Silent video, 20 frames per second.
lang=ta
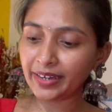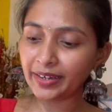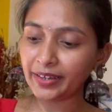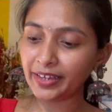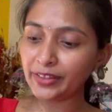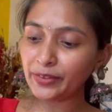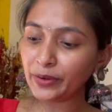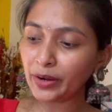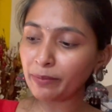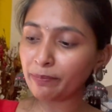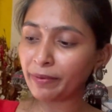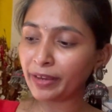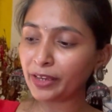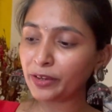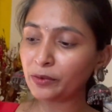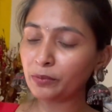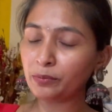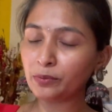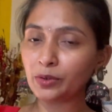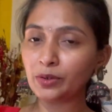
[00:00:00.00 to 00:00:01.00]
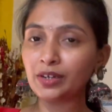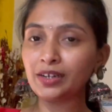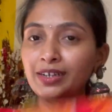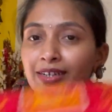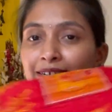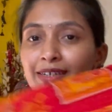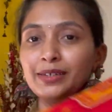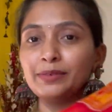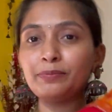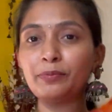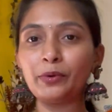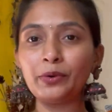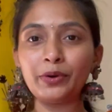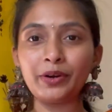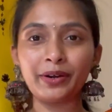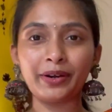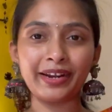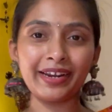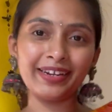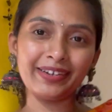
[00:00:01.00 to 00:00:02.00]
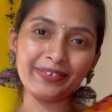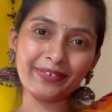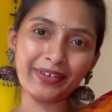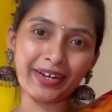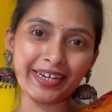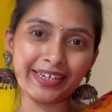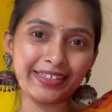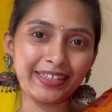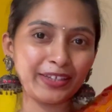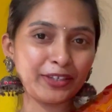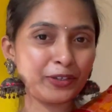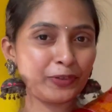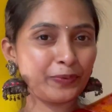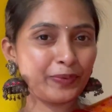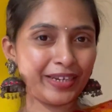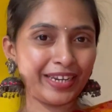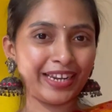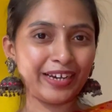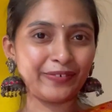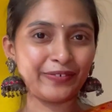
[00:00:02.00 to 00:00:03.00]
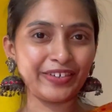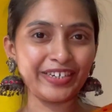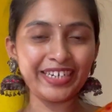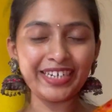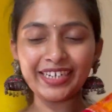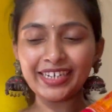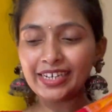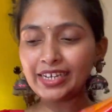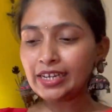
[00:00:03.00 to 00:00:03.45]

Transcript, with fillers: இதோட பிக்கும் உங்களுக்கு போடுறேன் ஐ திங்க் யூ வில் லவ் இட்